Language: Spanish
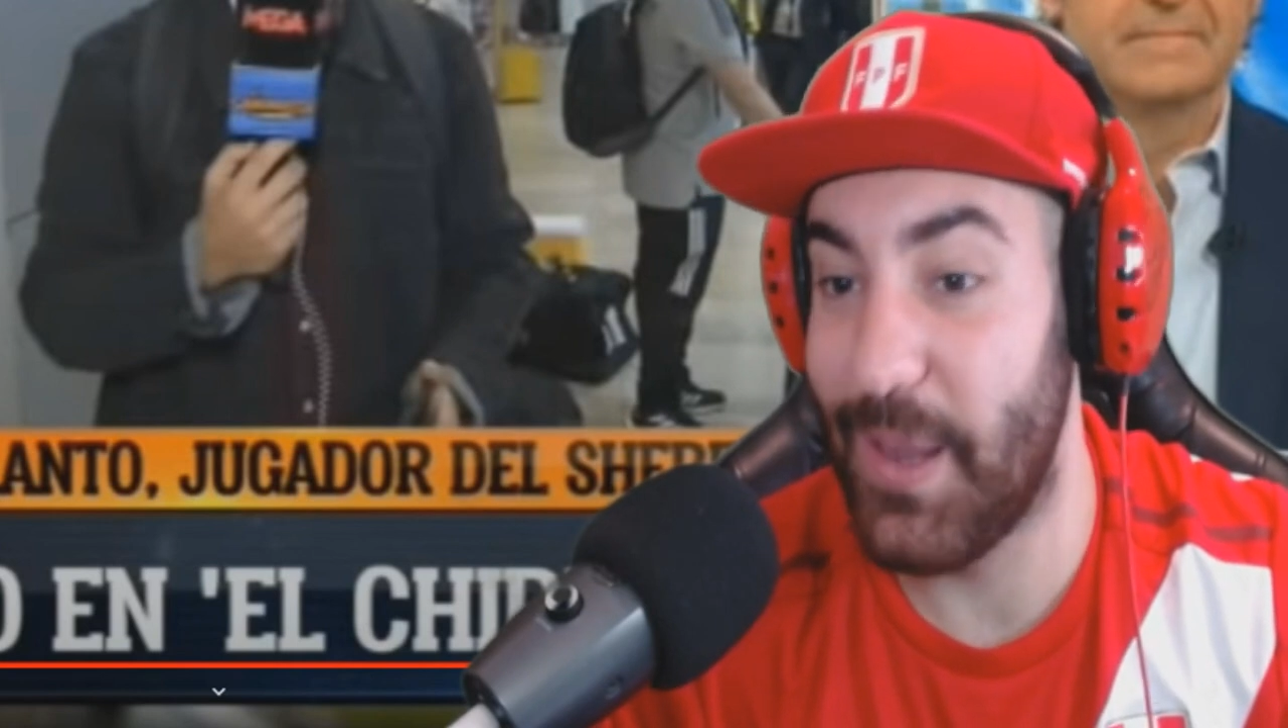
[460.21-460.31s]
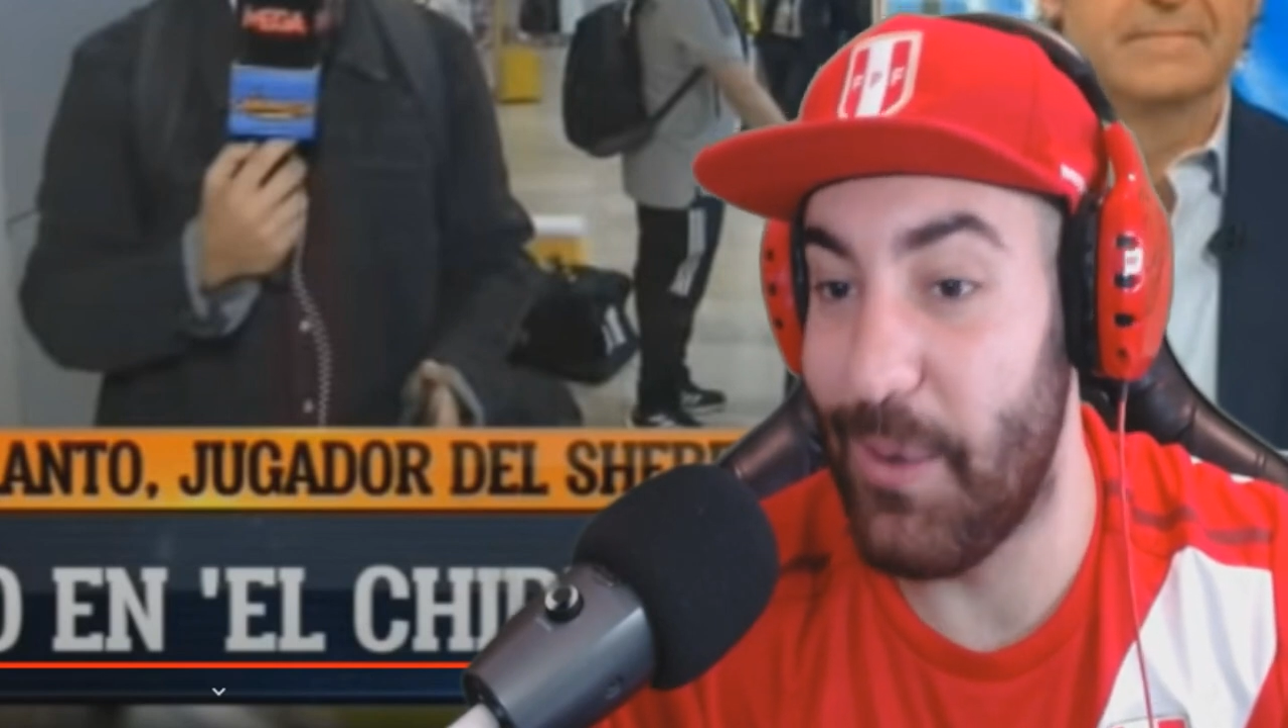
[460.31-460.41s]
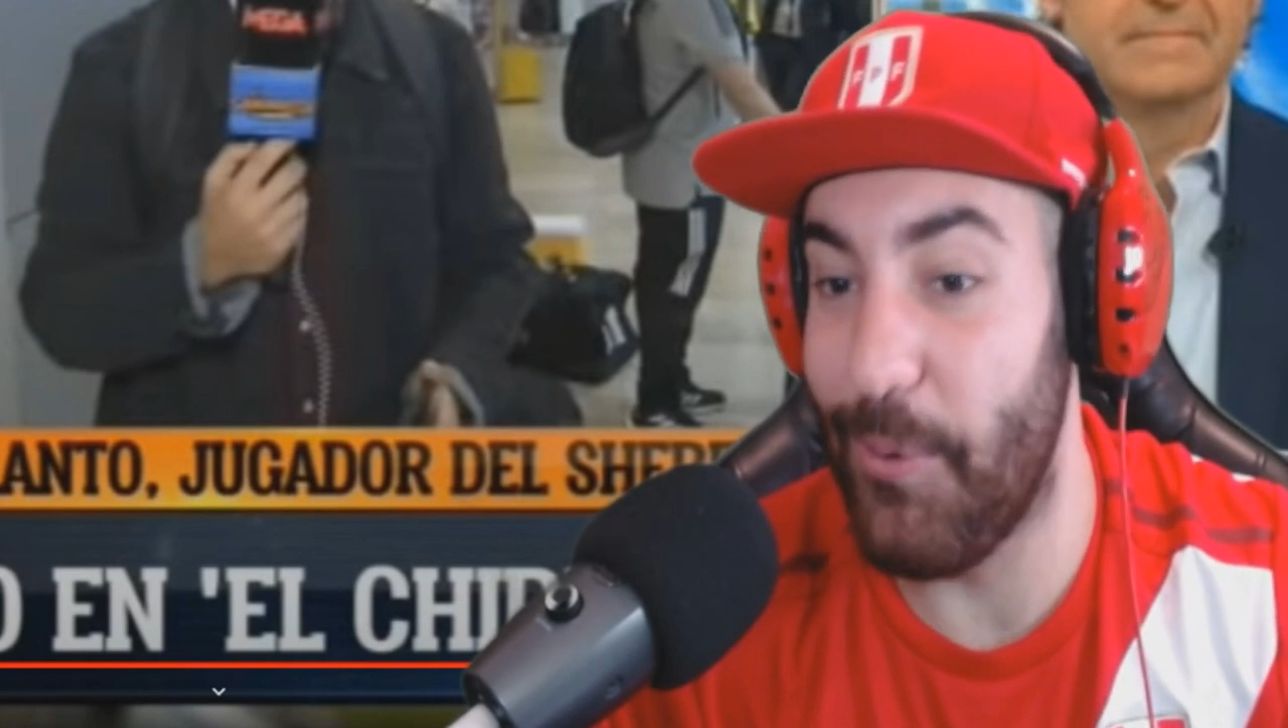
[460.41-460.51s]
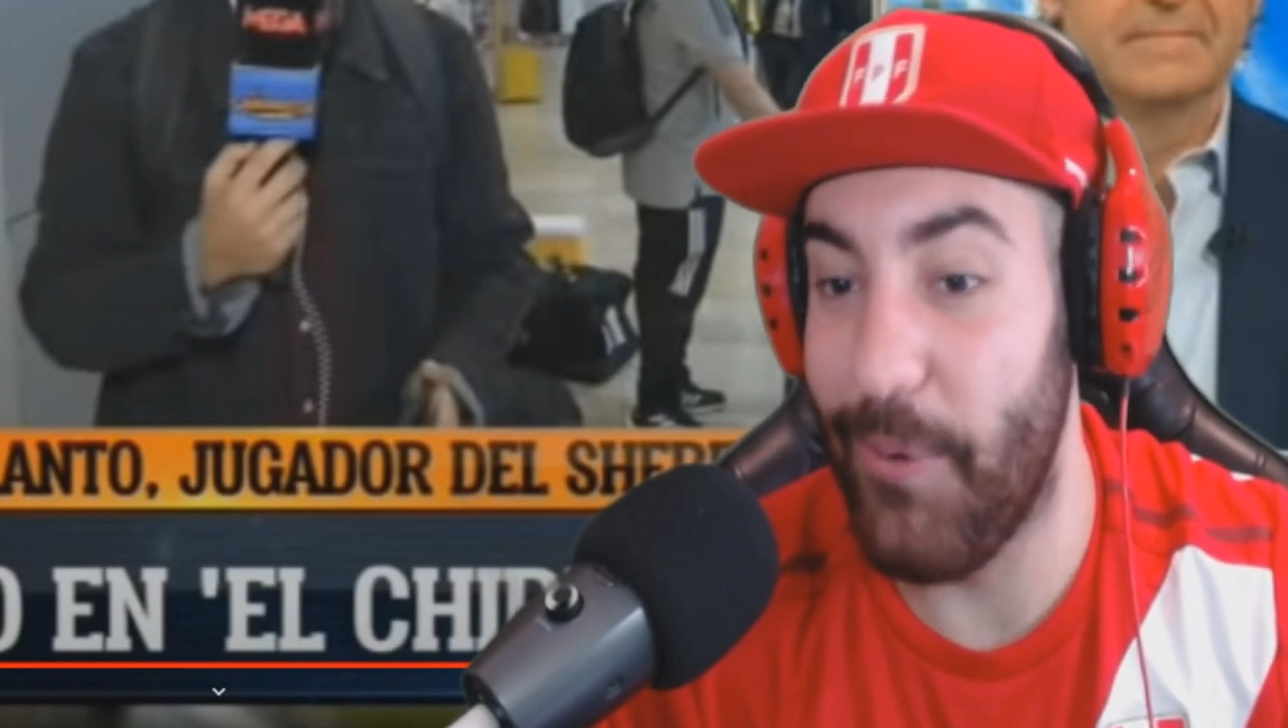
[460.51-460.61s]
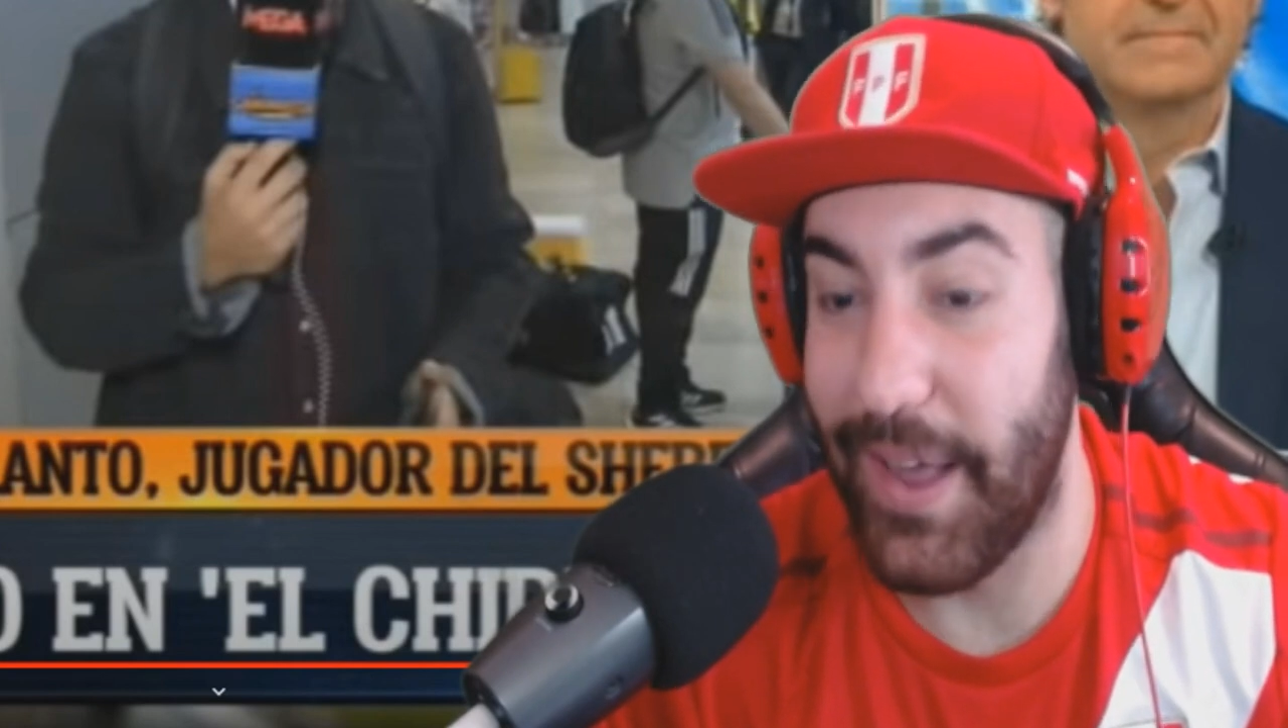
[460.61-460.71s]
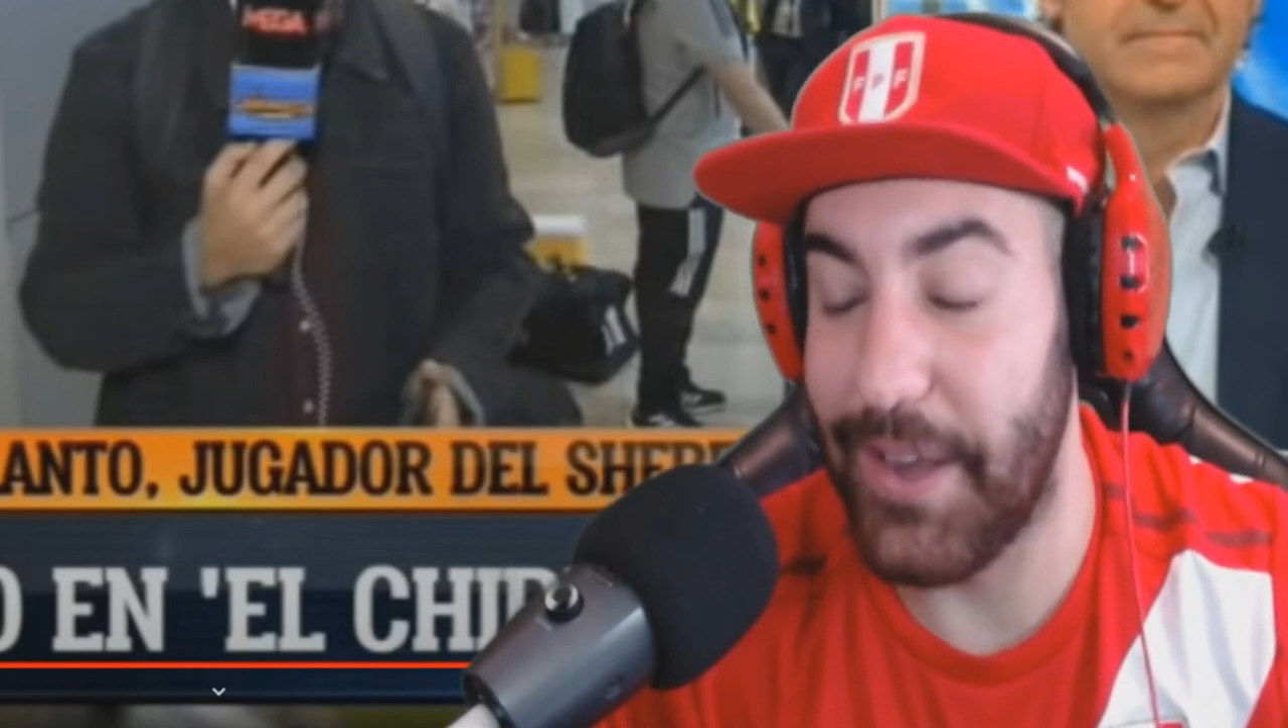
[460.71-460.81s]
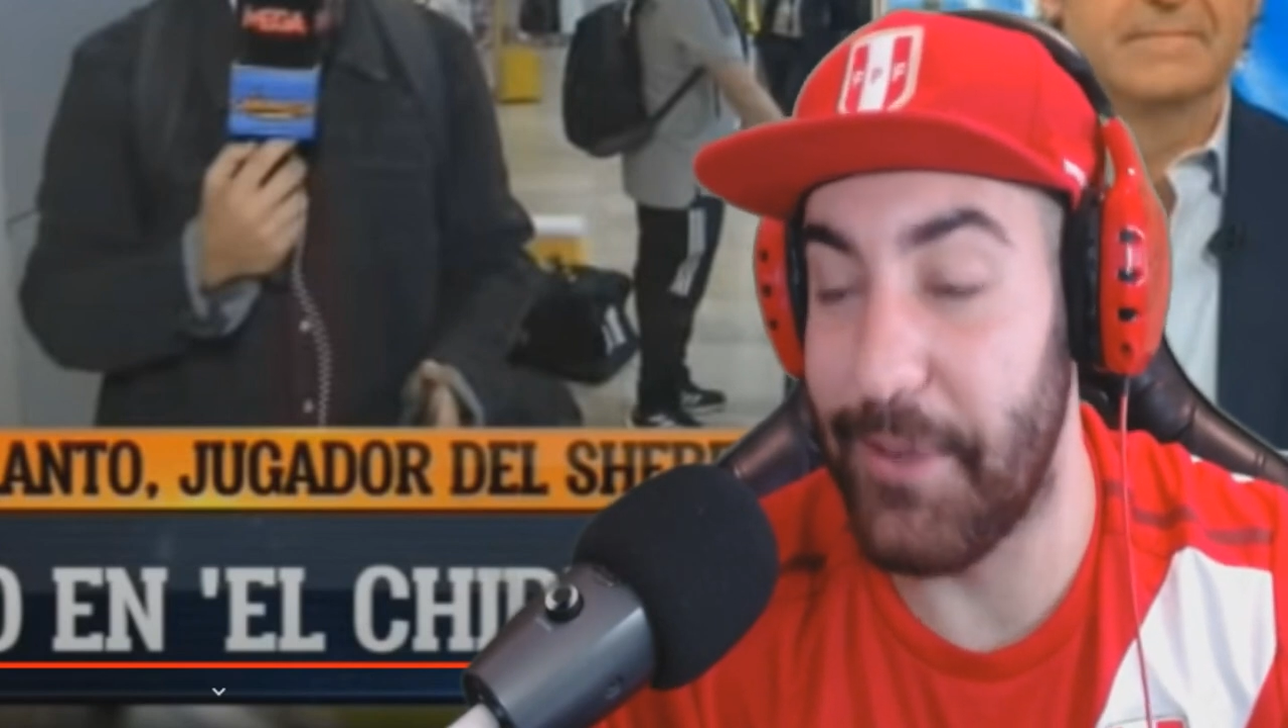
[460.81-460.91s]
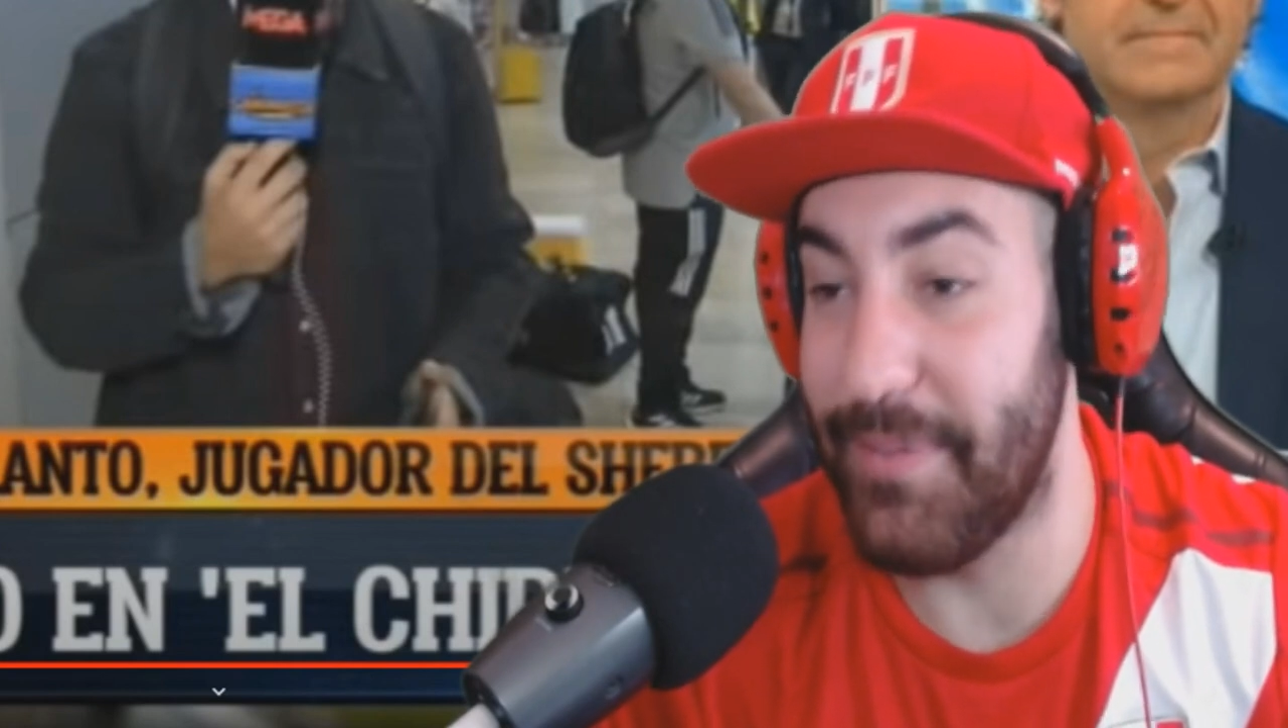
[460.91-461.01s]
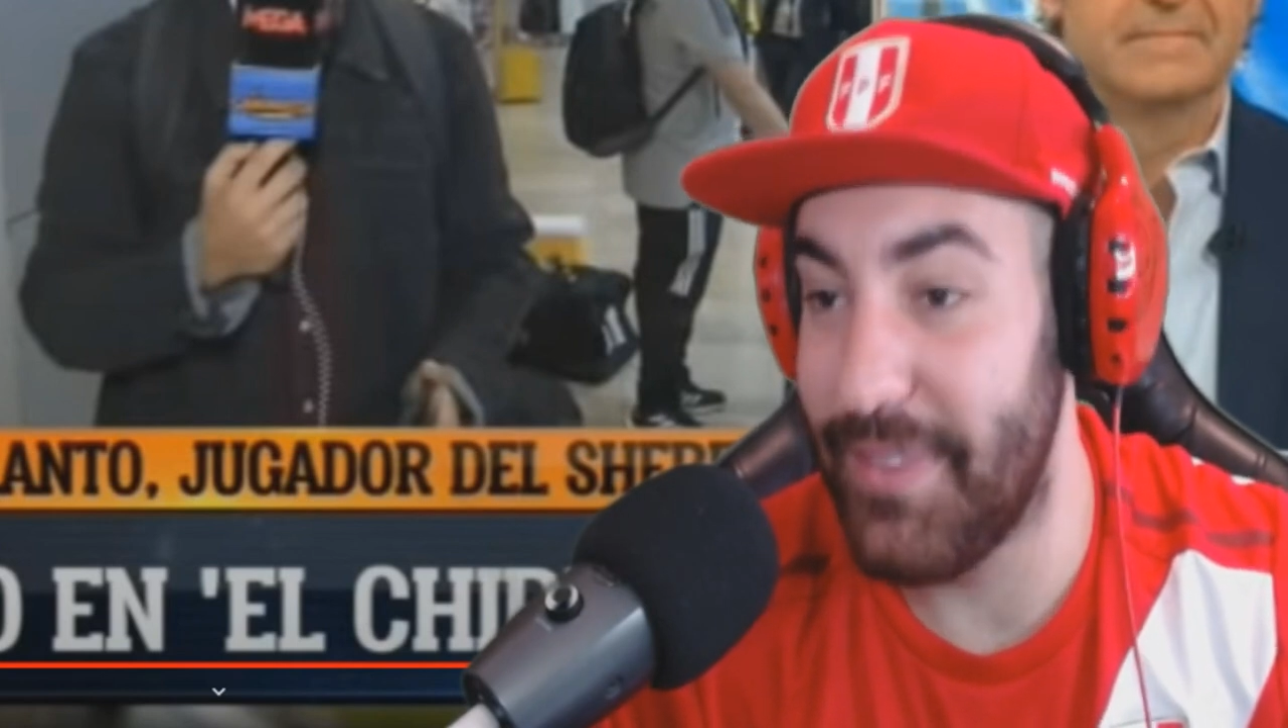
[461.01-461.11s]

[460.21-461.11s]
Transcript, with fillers: Un genio.